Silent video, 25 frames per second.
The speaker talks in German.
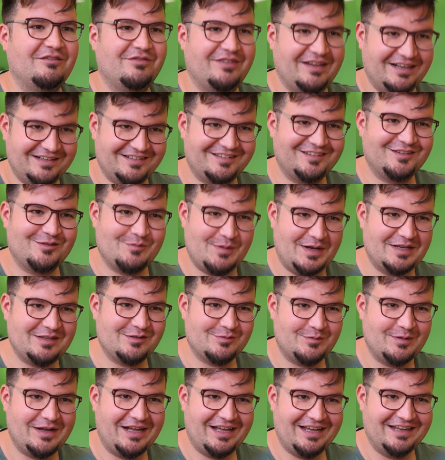fängt sich
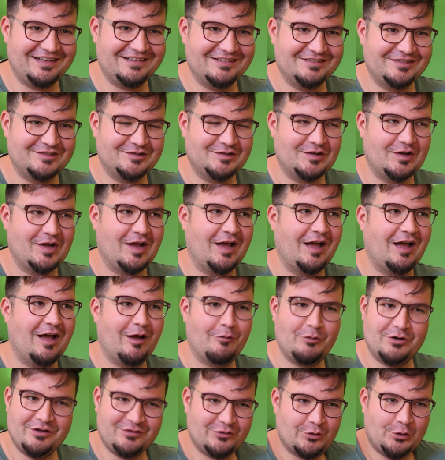manchmal eine,
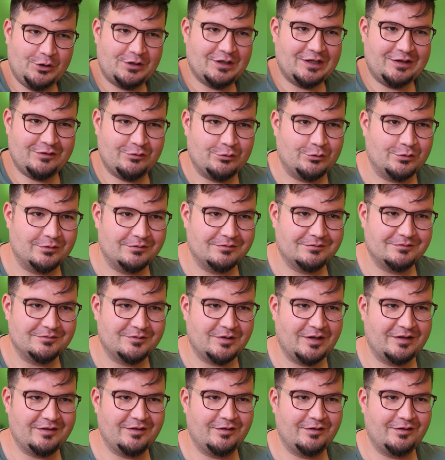aber das gehört dazu. Das